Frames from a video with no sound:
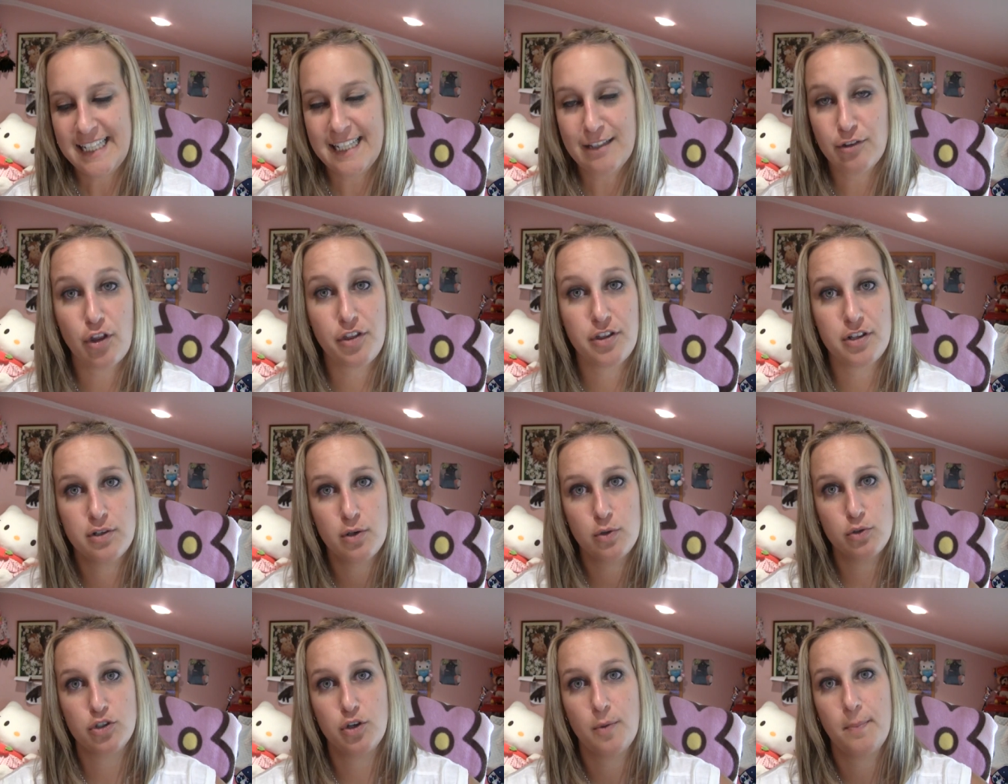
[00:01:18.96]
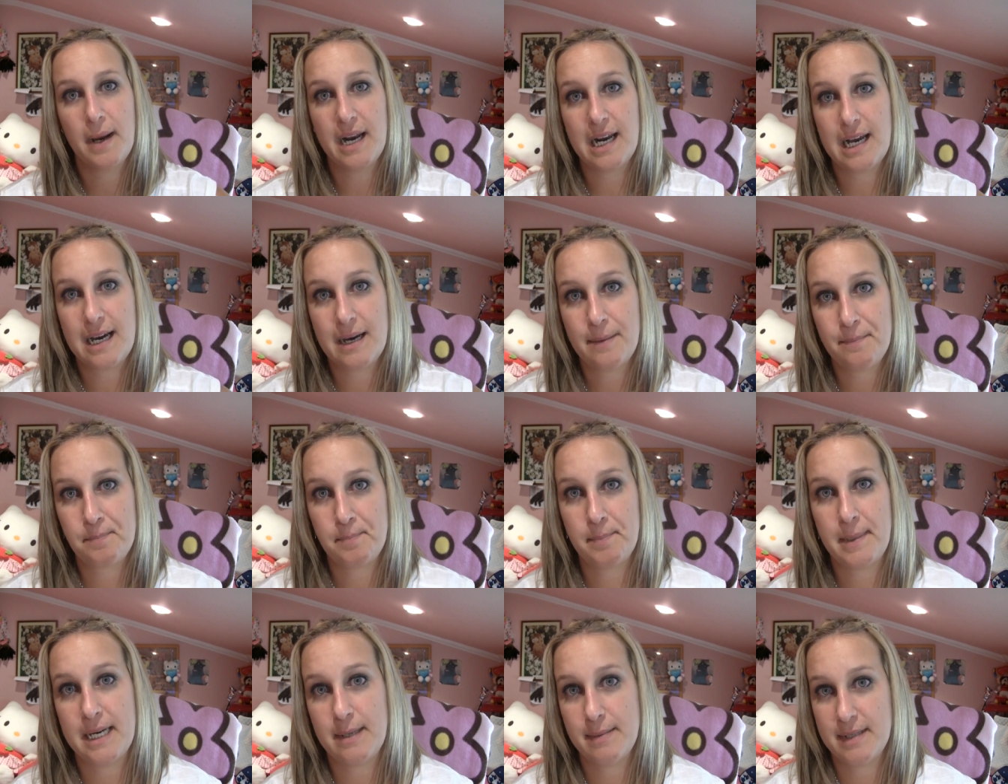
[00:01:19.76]
Y entonces lo uso para,
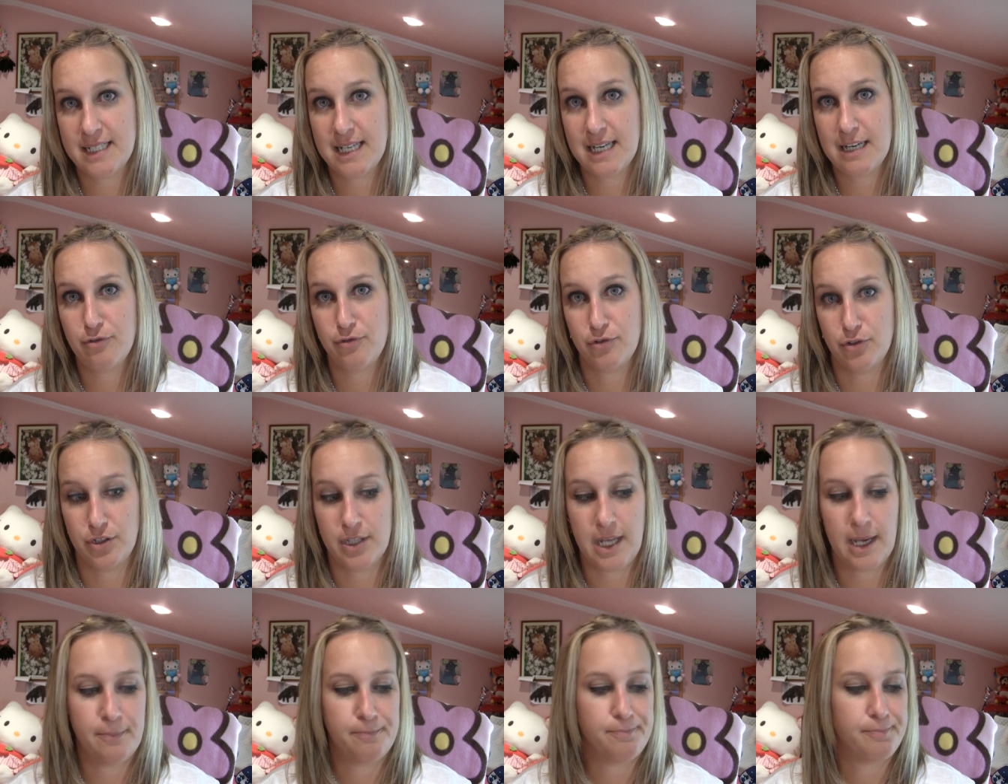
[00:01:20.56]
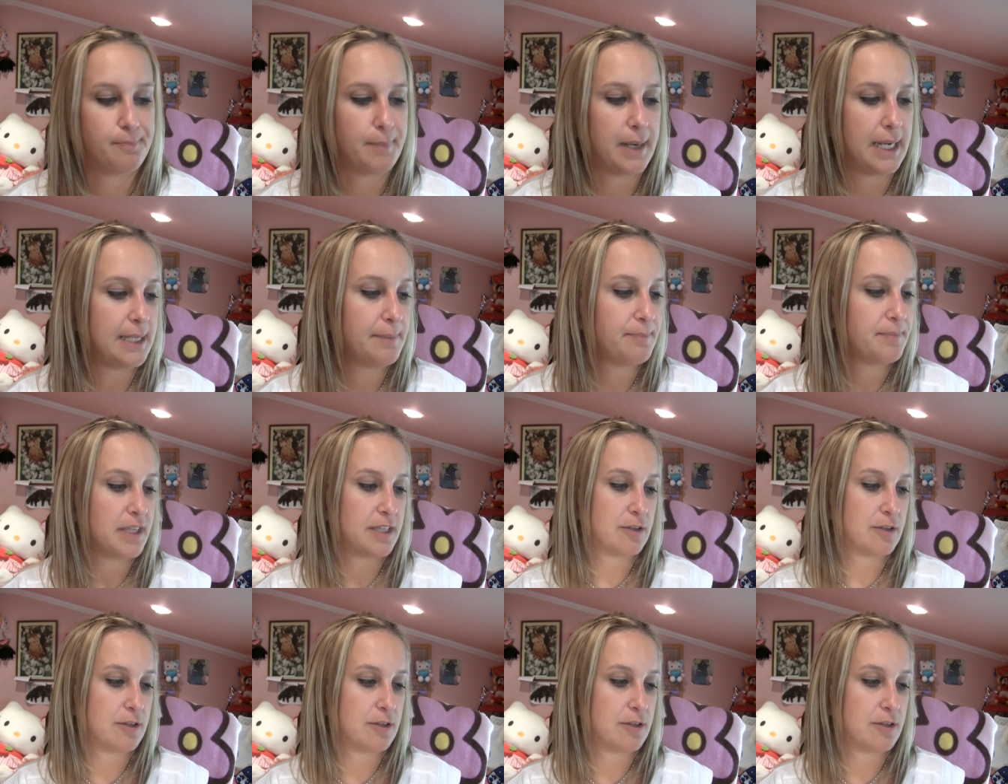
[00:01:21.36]
amasar el fondant, ¿vale?